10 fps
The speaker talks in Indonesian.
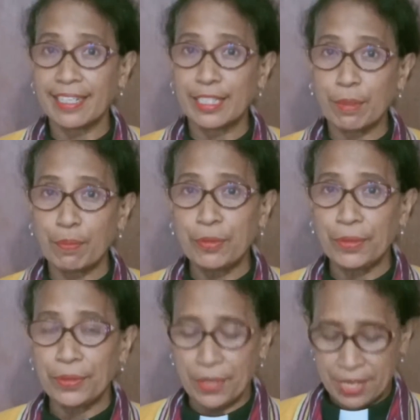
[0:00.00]
yang ke
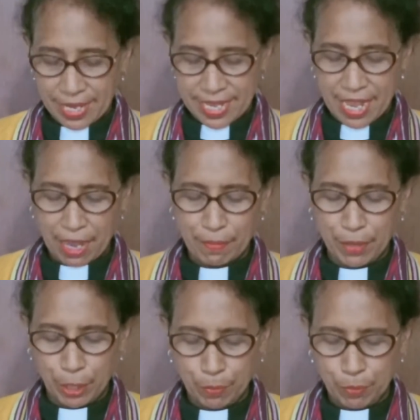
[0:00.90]
kesepuluh yang
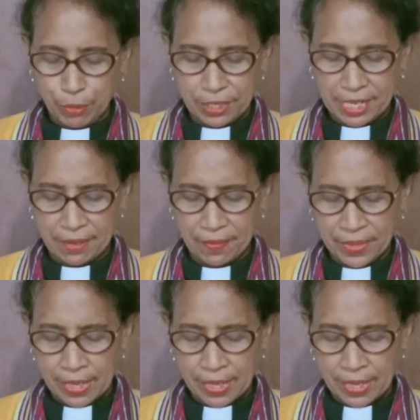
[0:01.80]
berbunyi.